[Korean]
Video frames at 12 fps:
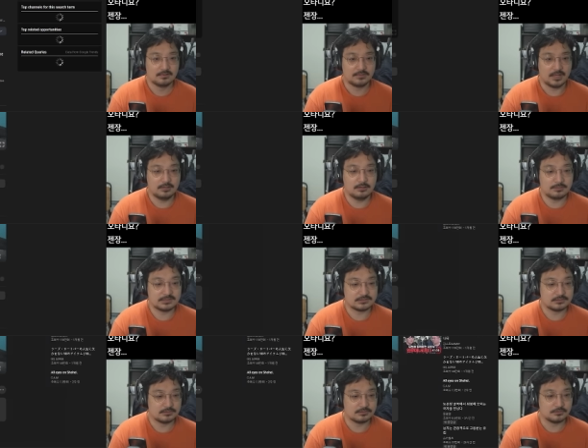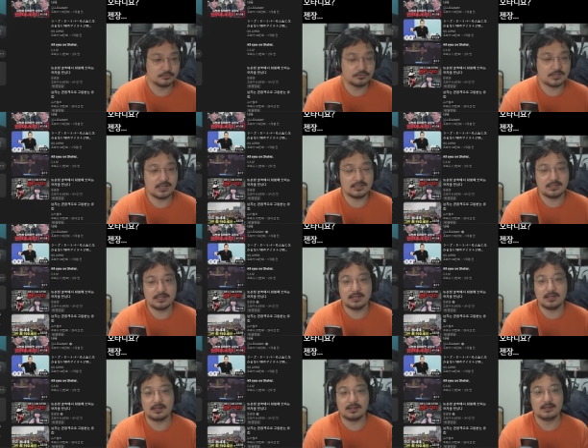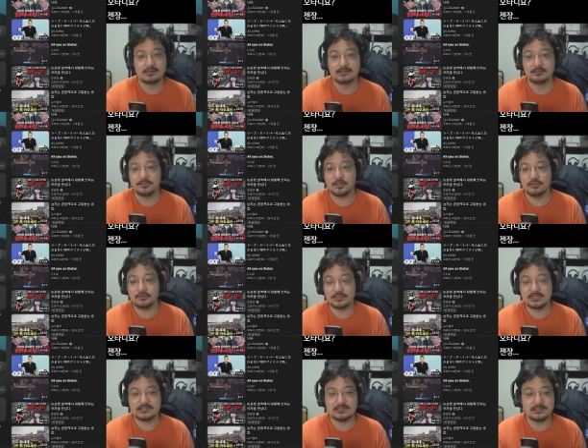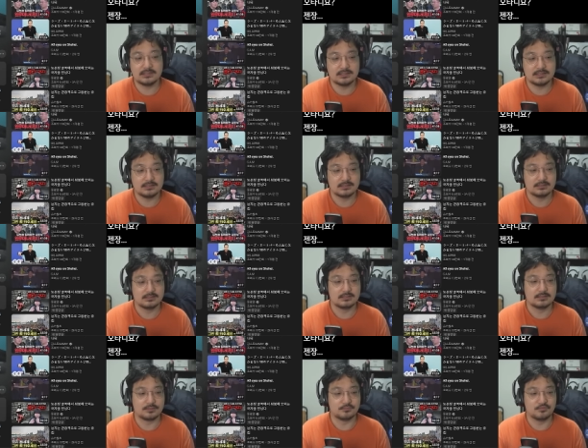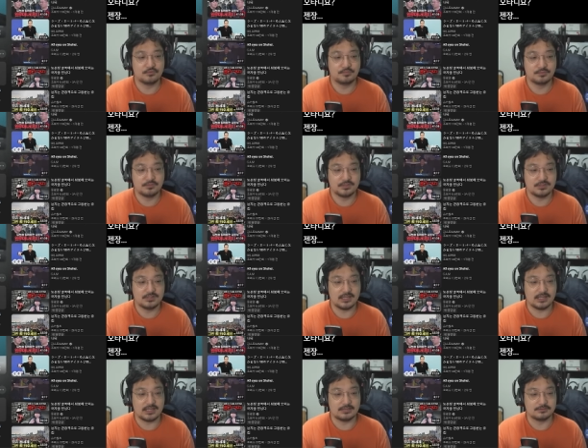나 이거 봤어. 오타니가 평소에 쓰는 그런 물품들을 얘기하는